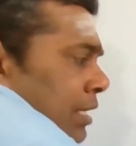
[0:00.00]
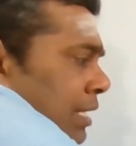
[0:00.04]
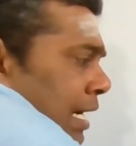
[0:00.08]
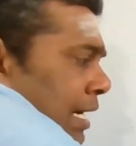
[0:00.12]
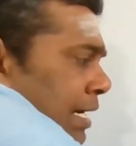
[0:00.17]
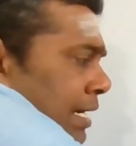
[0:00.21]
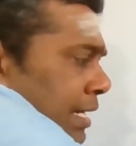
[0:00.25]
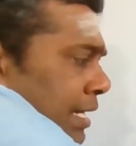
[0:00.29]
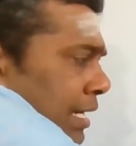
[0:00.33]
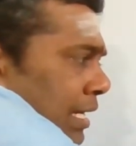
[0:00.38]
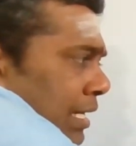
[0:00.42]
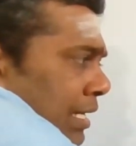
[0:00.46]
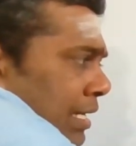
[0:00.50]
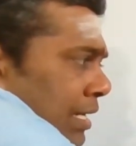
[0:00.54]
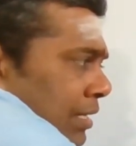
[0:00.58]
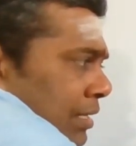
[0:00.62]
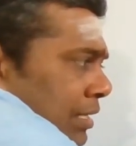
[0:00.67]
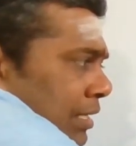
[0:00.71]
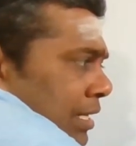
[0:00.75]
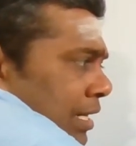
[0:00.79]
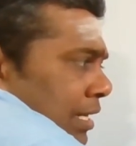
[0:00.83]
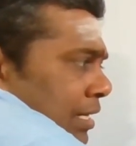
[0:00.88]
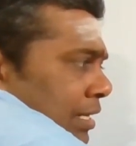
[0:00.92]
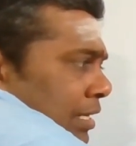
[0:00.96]
கன்னிய
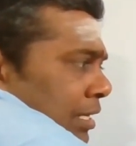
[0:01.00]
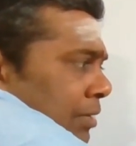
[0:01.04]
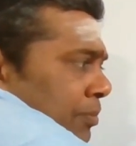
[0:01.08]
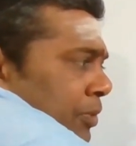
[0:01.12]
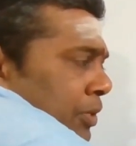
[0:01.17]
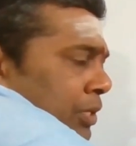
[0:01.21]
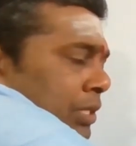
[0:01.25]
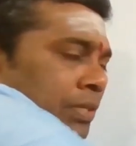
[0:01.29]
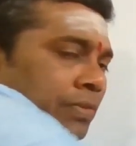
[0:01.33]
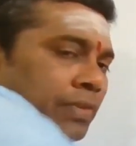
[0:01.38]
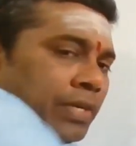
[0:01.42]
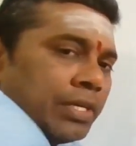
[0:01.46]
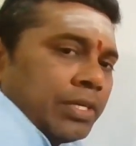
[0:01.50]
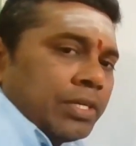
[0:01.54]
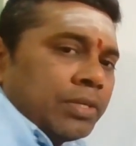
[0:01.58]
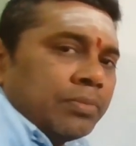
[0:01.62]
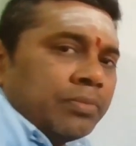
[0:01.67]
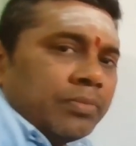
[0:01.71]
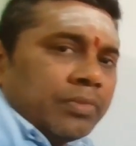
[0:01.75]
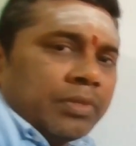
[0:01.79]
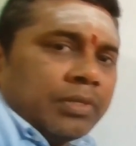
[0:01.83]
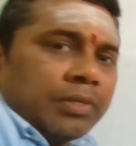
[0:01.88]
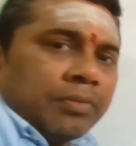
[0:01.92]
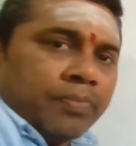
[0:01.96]
லக்னத்துக்காரர்களை பொறுத்த
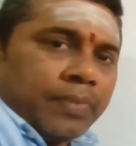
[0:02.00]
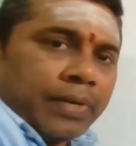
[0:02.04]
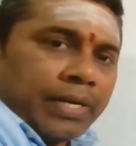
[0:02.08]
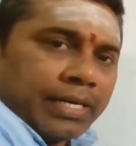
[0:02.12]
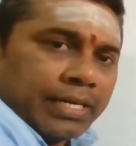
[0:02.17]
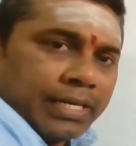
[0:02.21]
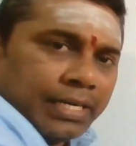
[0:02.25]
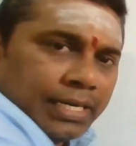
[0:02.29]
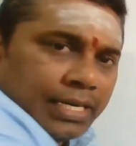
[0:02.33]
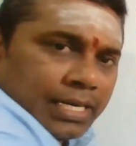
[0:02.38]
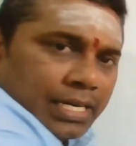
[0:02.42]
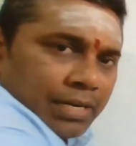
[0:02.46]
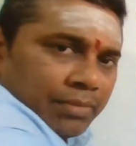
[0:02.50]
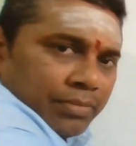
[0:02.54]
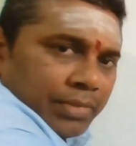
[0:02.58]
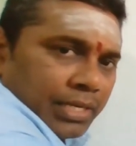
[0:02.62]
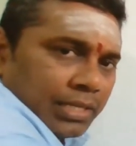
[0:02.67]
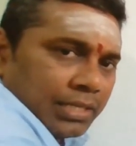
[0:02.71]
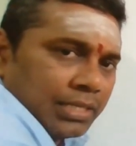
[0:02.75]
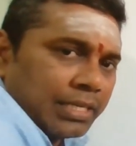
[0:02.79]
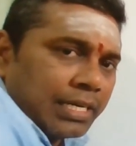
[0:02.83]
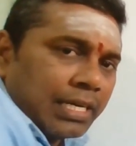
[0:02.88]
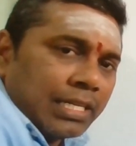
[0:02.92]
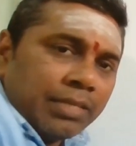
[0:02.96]
வரைக்கும் பனிரெண்டாம்
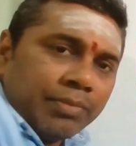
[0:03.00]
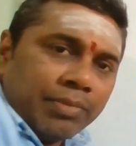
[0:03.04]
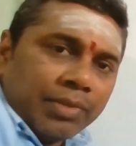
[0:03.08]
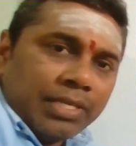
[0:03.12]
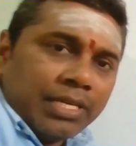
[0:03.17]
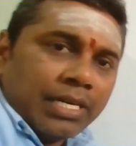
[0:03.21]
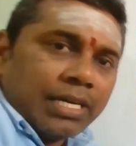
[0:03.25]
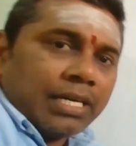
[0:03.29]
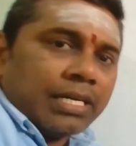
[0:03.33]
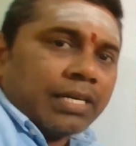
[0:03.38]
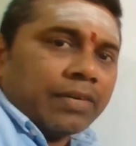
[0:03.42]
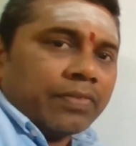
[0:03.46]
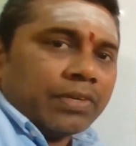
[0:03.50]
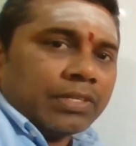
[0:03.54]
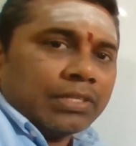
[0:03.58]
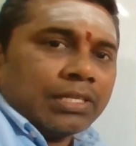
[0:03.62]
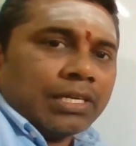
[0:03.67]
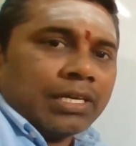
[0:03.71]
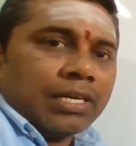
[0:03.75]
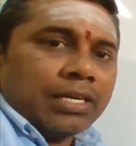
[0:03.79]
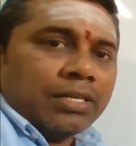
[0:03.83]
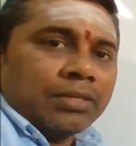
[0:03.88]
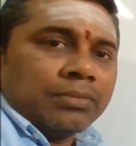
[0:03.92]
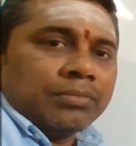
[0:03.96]
இடத்துக்கு அதிபதியாக
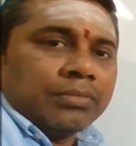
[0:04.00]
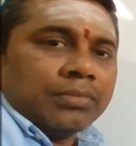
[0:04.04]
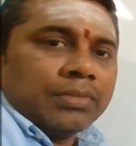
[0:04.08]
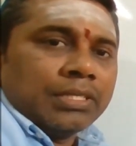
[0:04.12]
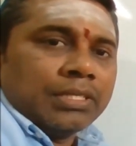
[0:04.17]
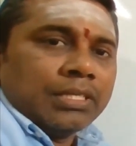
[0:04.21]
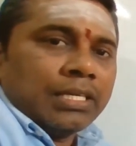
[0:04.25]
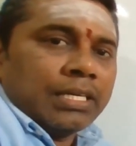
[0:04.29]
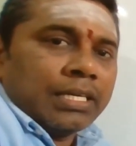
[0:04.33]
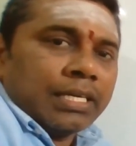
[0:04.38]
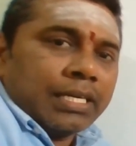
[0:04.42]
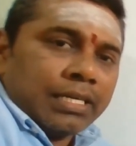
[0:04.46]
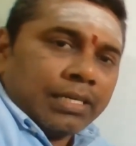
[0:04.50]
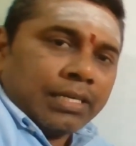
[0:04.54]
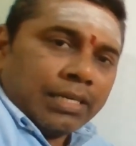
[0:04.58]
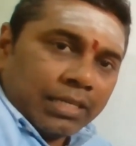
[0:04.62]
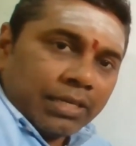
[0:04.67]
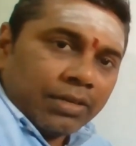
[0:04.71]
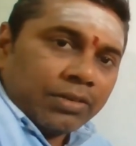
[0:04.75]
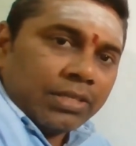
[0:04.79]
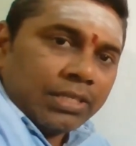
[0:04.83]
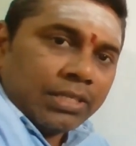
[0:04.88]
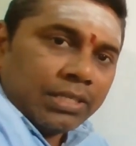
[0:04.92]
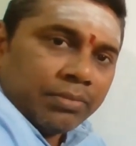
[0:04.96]
வந்தாலும்
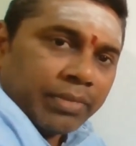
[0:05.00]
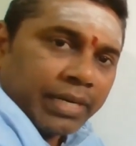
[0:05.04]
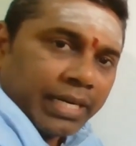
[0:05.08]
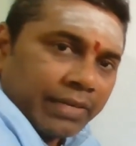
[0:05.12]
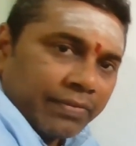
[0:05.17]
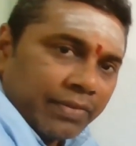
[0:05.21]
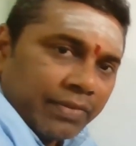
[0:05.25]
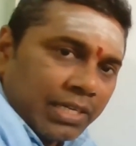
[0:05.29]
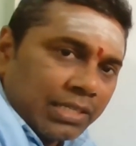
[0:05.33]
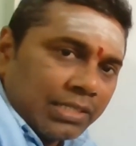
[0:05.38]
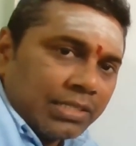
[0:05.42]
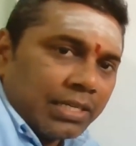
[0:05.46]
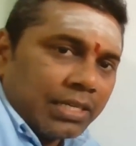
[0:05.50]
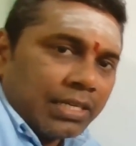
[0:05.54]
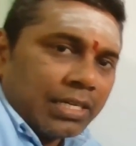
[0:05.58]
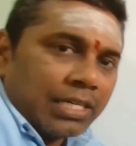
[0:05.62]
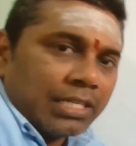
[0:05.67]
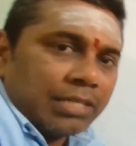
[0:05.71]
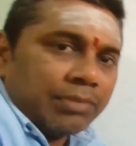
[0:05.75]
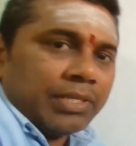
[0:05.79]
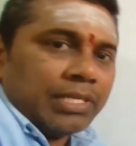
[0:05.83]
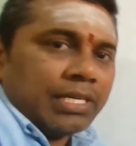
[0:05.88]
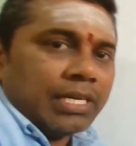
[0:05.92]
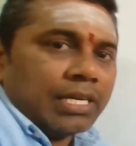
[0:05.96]
அதாவது இது மறைவிட
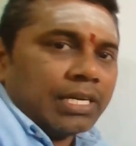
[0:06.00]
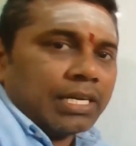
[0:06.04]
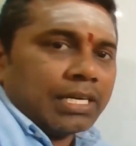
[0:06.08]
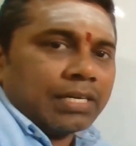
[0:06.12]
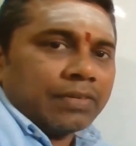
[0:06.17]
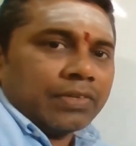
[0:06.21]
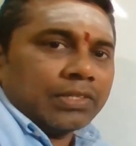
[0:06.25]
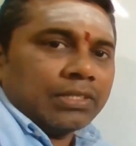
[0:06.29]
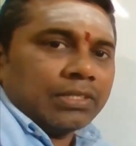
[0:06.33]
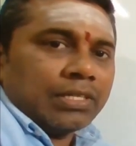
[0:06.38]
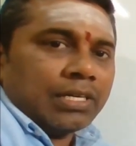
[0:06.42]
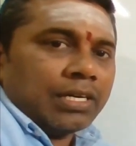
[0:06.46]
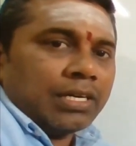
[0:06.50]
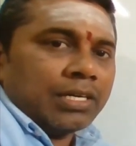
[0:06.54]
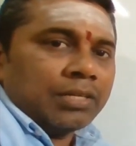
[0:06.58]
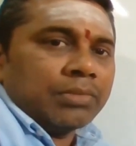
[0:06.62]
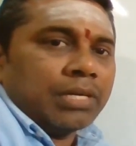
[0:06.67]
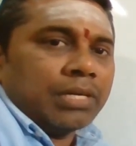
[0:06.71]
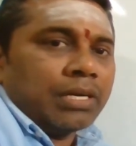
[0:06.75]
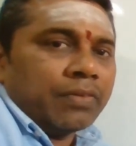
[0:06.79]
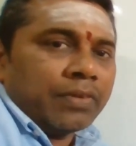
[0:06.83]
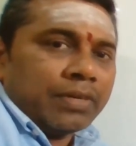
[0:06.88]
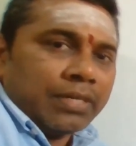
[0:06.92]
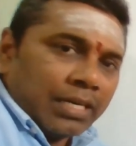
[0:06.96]
ஸ்தானாதிபதியாக வந்தாலும்
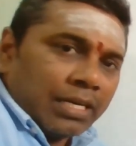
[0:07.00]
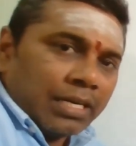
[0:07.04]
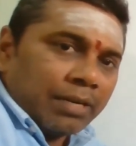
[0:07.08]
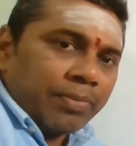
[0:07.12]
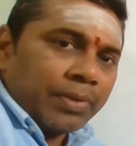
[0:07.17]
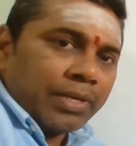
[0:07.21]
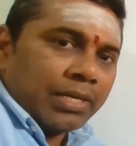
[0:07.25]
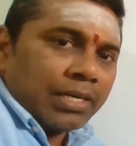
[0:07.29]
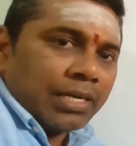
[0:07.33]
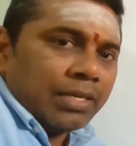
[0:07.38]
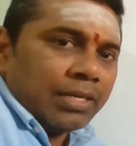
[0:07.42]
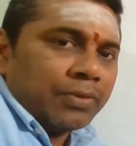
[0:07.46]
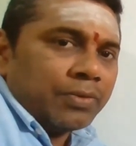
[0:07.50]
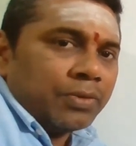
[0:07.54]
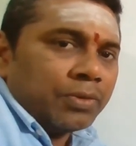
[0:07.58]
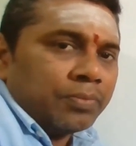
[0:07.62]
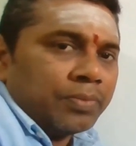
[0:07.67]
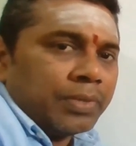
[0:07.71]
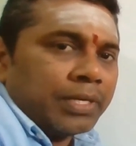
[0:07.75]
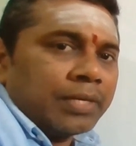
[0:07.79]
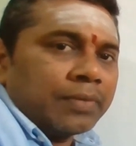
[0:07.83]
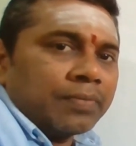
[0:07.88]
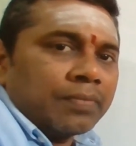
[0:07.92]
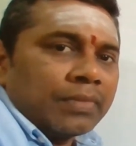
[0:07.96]
அவர் நல்ல படங்களை
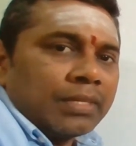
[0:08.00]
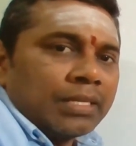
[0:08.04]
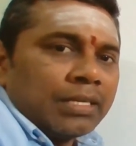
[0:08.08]
கொடுப்பார்